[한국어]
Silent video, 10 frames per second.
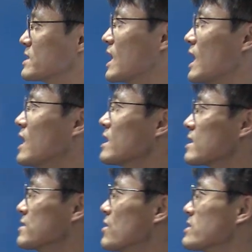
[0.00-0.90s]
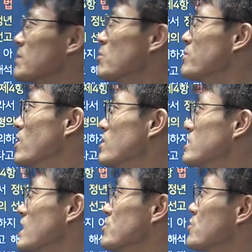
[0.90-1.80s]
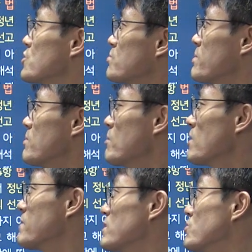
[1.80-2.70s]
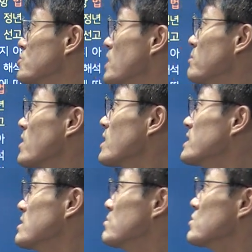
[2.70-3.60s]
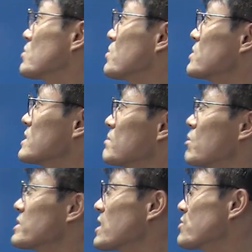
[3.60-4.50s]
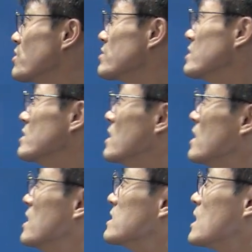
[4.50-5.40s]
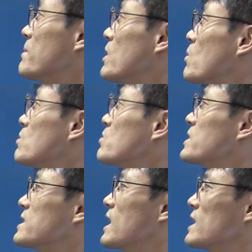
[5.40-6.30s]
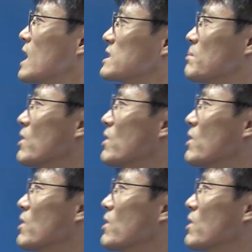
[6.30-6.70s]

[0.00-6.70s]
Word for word: 자, 그래서 자 보면 자 6, 헌법 106조의 법관 신분 규정, 보장 규정은 자 105조 제사항의자